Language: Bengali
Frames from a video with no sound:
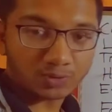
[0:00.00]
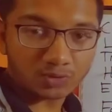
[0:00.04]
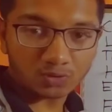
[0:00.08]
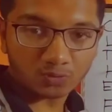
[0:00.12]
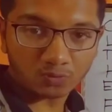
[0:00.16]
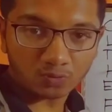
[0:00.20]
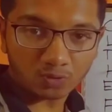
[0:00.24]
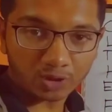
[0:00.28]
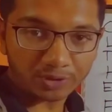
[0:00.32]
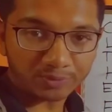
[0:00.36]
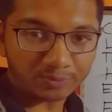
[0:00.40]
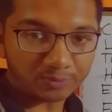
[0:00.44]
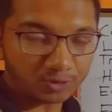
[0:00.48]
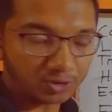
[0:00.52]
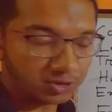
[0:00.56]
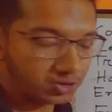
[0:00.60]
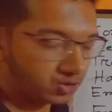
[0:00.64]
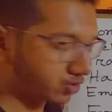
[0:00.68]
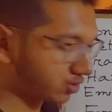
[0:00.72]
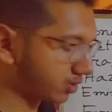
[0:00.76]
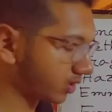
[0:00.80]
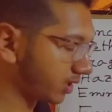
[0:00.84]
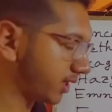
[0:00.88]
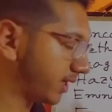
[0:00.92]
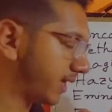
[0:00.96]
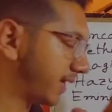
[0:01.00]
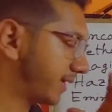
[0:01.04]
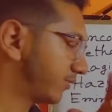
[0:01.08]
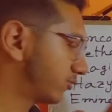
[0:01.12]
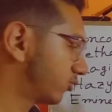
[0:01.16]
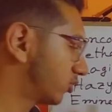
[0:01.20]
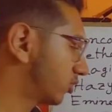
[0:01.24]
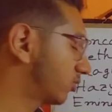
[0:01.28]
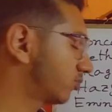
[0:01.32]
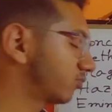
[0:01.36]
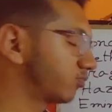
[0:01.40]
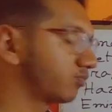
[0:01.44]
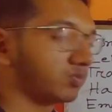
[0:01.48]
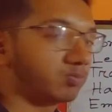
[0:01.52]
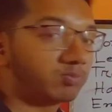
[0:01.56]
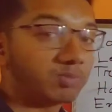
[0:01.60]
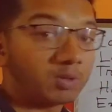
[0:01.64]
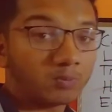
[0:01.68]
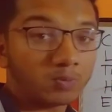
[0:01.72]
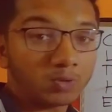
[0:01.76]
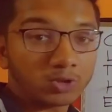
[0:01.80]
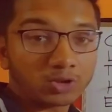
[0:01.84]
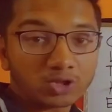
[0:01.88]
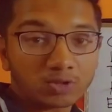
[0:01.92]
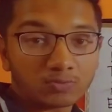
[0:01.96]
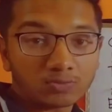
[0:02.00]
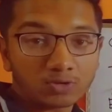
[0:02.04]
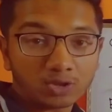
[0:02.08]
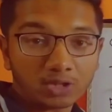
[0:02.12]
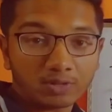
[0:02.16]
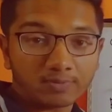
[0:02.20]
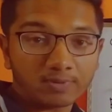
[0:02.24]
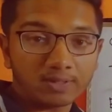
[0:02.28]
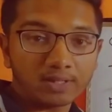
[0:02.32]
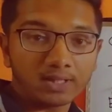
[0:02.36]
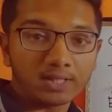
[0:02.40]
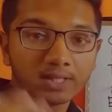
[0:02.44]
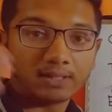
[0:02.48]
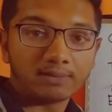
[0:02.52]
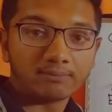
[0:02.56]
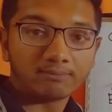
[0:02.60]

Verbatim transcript: কিছু ফরমোস্ট অ্যান্টোনিম বিপরীত শব্দ যাবে